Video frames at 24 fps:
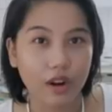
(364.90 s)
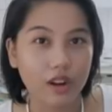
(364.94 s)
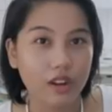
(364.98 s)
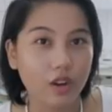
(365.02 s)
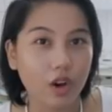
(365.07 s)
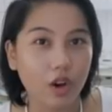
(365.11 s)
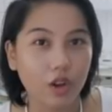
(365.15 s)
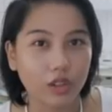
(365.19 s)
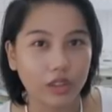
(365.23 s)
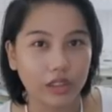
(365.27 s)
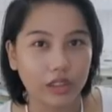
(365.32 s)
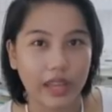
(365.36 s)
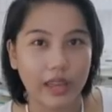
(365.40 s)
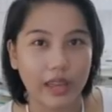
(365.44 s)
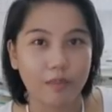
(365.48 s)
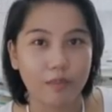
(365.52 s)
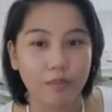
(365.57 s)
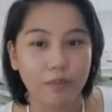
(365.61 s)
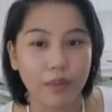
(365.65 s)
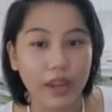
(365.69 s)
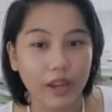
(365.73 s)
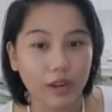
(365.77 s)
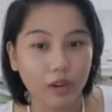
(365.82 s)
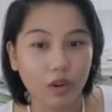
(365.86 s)
a long time.
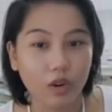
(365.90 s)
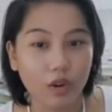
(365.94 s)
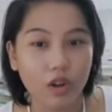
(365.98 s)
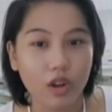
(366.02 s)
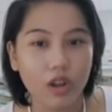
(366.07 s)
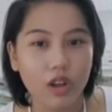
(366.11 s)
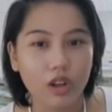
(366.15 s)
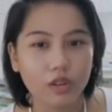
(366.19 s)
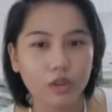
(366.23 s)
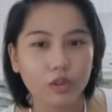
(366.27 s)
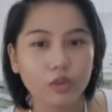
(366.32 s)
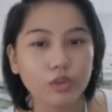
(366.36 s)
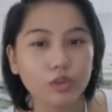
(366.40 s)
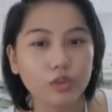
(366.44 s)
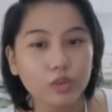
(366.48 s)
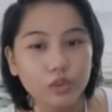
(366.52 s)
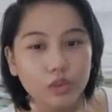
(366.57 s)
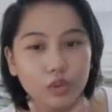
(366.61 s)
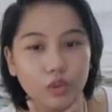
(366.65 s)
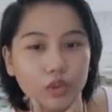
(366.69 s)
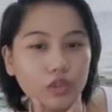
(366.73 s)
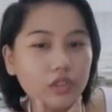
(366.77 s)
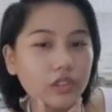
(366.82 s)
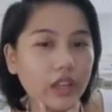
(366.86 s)
Pero, kung
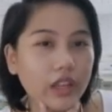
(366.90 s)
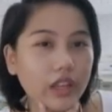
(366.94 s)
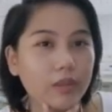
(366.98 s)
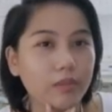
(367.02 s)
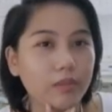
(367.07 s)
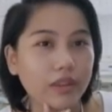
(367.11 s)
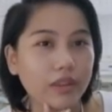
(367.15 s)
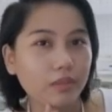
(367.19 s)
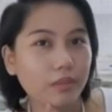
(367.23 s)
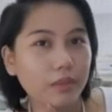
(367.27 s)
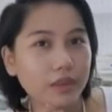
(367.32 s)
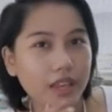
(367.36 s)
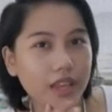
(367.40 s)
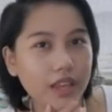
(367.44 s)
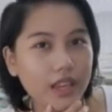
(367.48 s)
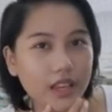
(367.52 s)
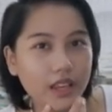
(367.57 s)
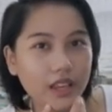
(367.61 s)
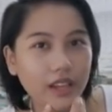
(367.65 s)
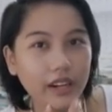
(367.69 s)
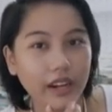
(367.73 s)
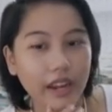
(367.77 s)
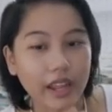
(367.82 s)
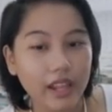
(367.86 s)
tutuusin, mas
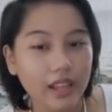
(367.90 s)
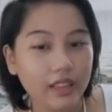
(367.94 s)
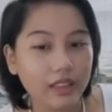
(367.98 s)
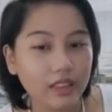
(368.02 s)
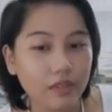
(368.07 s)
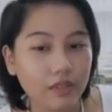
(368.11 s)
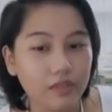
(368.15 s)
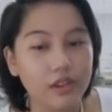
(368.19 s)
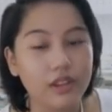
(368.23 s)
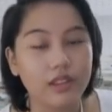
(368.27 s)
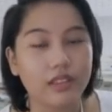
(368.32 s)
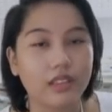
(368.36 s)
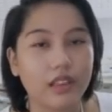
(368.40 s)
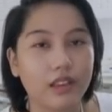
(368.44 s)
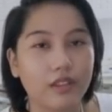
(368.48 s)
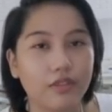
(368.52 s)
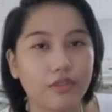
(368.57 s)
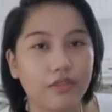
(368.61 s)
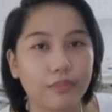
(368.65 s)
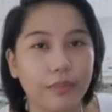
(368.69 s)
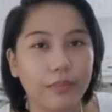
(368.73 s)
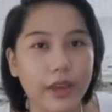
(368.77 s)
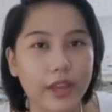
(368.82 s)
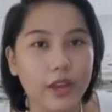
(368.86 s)
magiging relatively
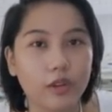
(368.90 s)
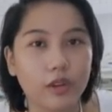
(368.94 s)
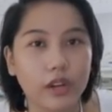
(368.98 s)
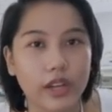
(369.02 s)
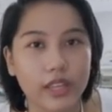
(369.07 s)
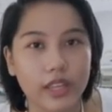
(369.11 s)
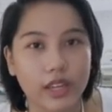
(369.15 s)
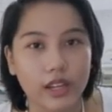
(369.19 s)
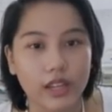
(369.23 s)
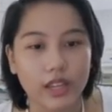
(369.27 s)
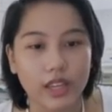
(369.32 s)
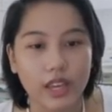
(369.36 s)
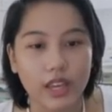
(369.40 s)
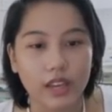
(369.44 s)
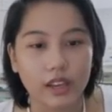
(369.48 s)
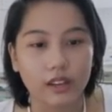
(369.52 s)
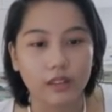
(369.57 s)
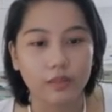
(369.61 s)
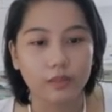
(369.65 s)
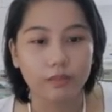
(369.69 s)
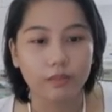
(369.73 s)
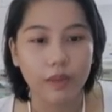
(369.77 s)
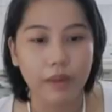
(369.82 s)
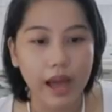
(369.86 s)
safe pa yung kanyang king.
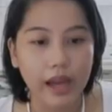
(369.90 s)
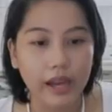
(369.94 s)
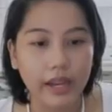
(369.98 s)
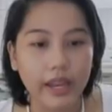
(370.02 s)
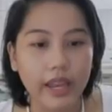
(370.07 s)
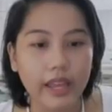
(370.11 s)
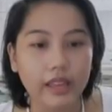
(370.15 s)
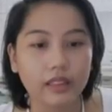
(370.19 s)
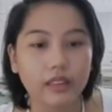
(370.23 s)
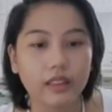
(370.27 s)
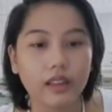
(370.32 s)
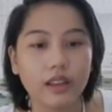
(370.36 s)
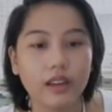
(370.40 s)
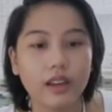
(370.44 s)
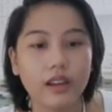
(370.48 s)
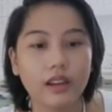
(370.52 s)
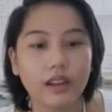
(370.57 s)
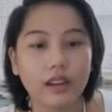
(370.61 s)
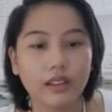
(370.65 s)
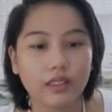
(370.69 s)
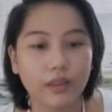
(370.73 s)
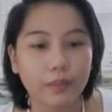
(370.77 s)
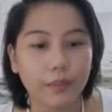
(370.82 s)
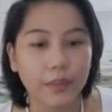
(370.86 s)
Bakit?
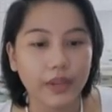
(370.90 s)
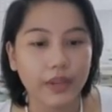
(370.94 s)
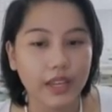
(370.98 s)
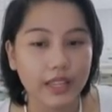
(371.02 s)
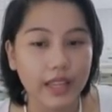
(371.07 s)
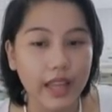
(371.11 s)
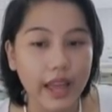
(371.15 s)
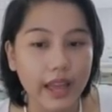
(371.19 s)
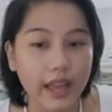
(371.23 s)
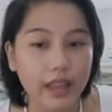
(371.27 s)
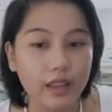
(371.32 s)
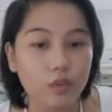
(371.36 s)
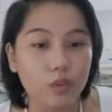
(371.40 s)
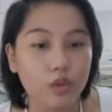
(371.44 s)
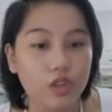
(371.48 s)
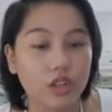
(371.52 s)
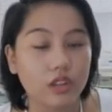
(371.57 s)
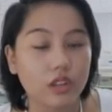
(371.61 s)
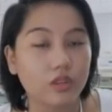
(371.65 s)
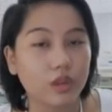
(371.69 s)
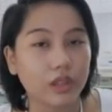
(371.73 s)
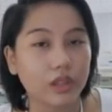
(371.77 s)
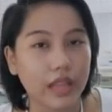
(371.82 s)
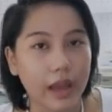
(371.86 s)
Kasi pag kinain, which
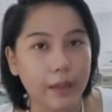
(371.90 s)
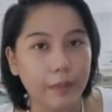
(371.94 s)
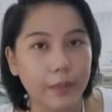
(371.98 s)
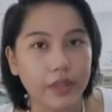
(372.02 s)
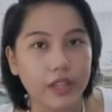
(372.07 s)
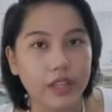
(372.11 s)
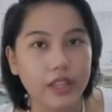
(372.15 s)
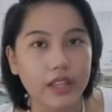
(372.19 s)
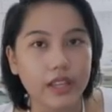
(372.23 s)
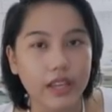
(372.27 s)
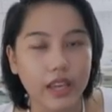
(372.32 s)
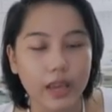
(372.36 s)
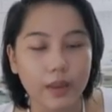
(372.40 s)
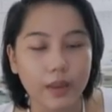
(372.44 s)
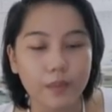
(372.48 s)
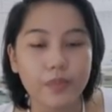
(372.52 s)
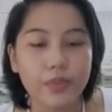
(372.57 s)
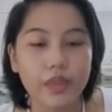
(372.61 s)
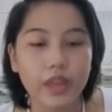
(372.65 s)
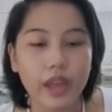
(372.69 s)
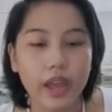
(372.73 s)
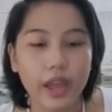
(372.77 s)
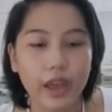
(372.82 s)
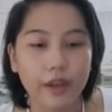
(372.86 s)
is what happened in the game,
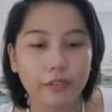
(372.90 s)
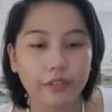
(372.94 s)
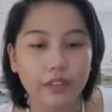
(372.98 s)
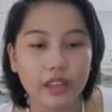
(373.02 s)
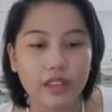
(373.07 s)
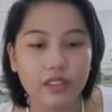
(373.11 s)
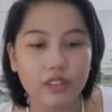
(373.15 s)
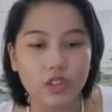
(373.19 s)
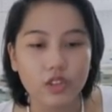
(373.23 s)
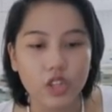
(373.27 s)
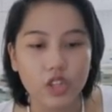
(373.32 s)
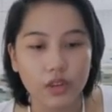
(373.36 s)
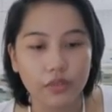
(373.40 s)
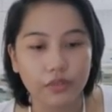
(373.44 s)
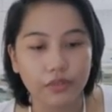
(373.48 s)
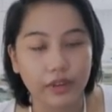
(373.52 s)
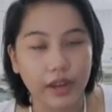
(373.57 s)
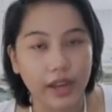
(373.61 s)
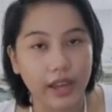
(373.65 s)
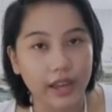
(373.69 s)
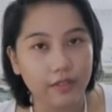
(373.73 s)
f takes g5,